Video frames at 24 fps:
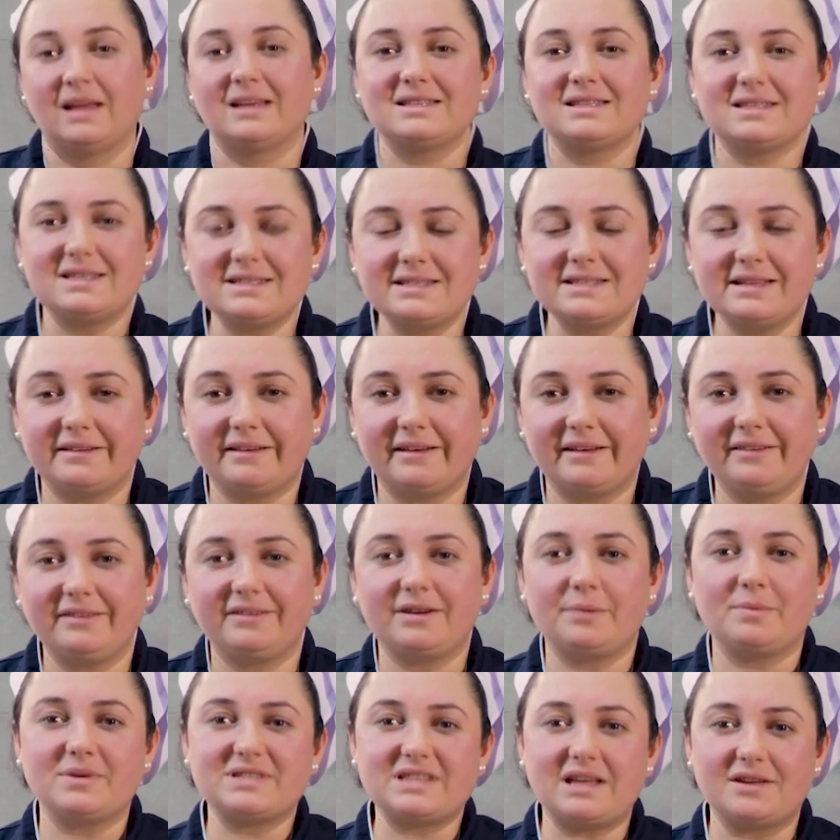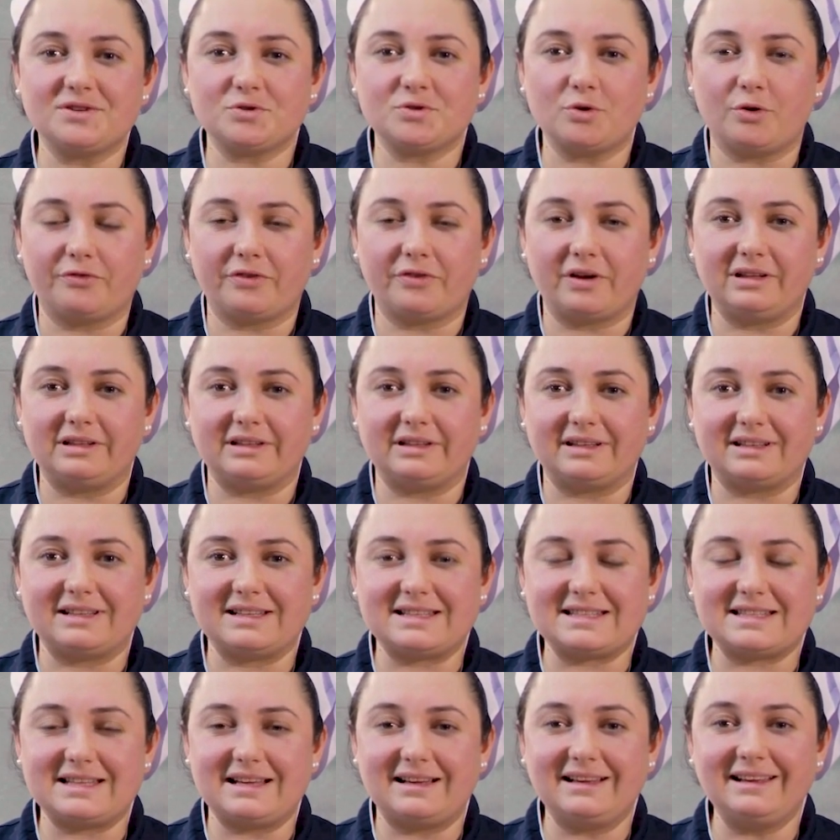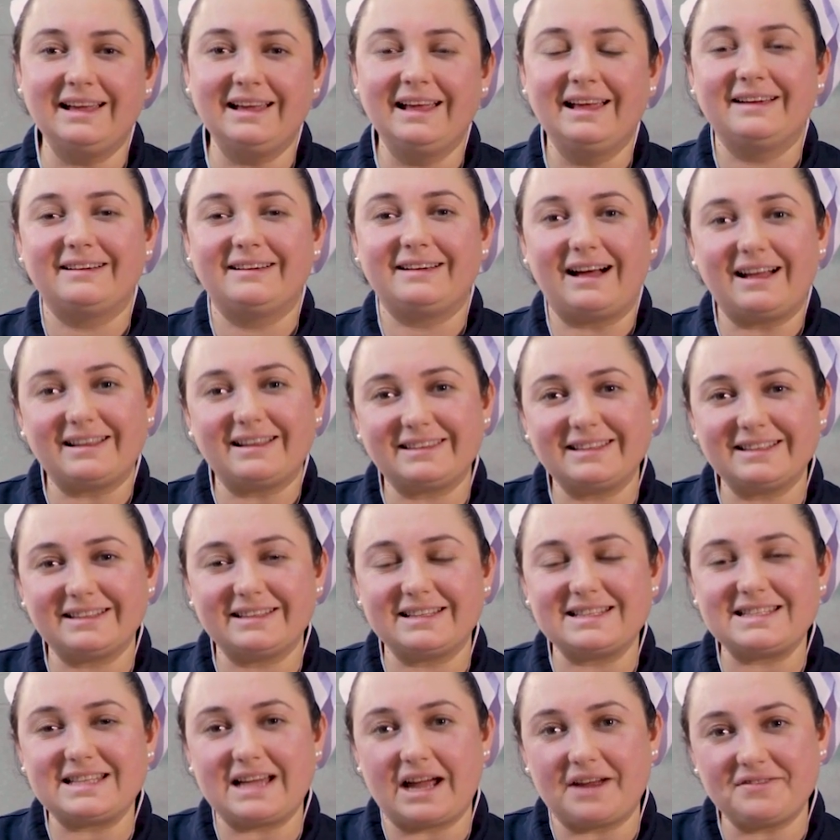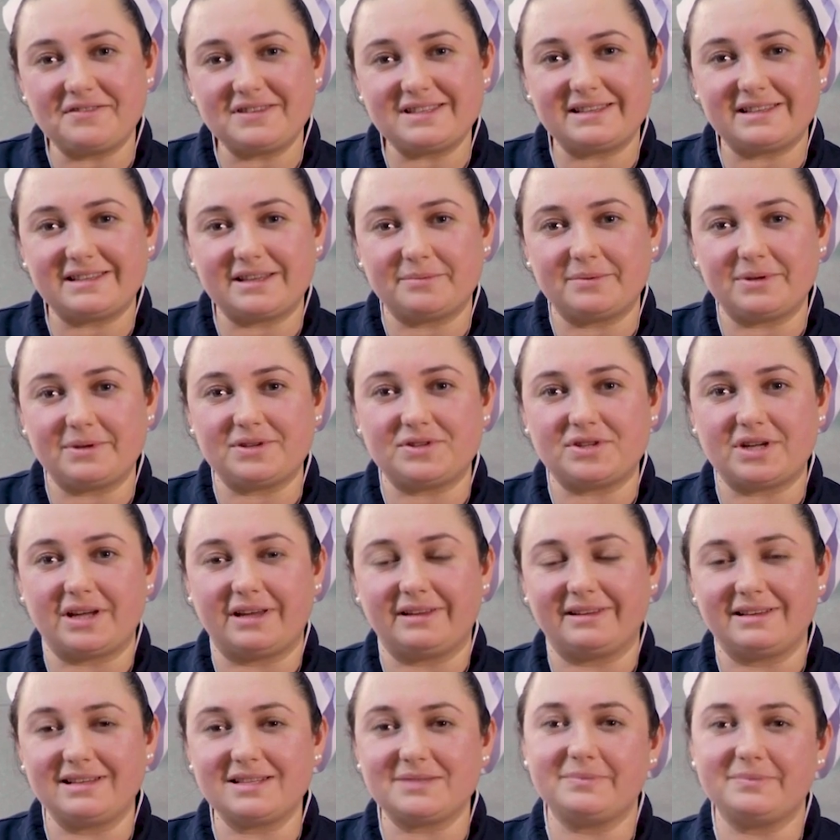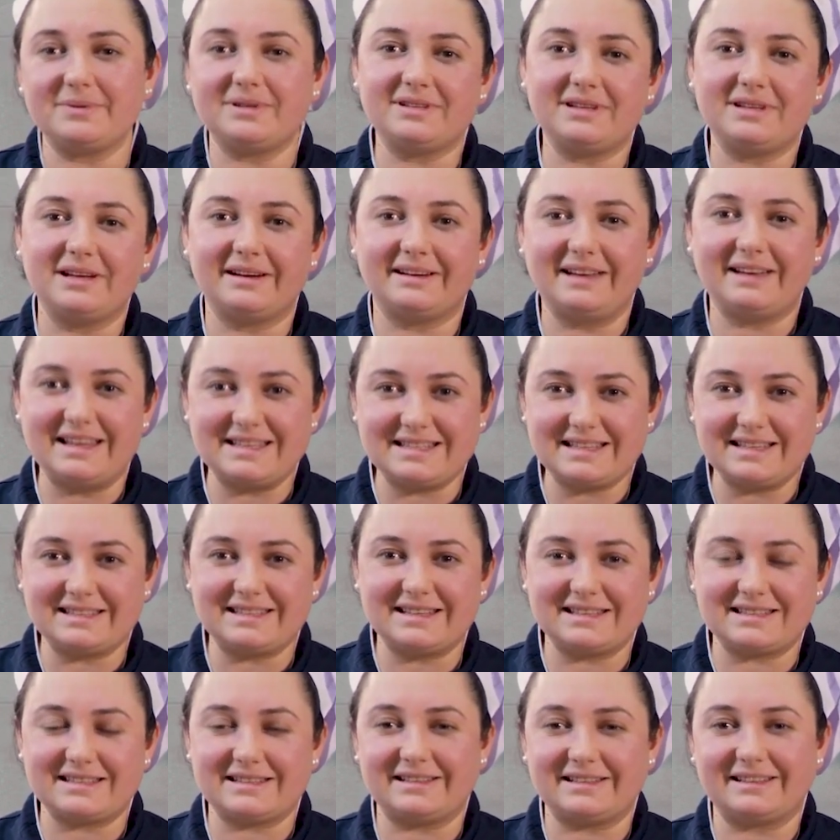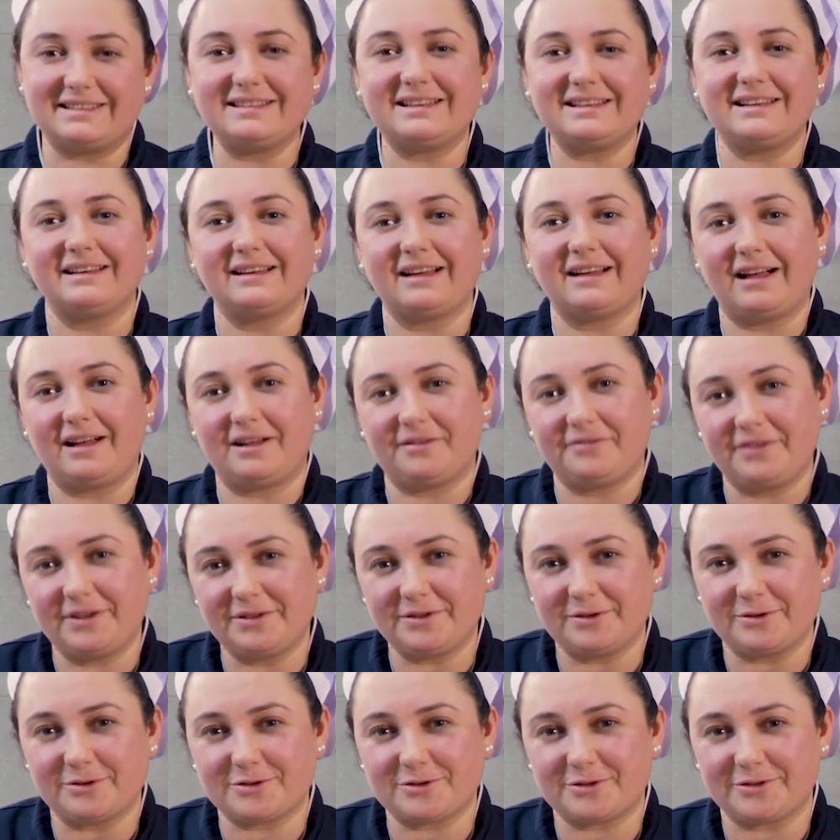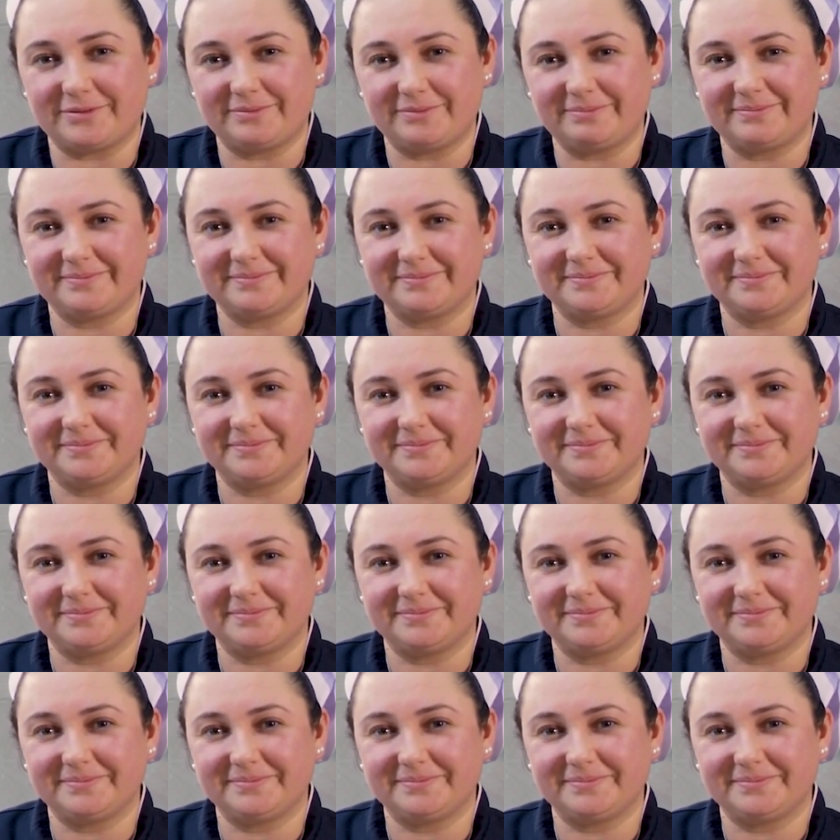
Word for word: Sizlere Ramazan sofralarınızda rahatlıkla servis edebileceğiniz bir lezzet hazırladık. Afiyet olsun.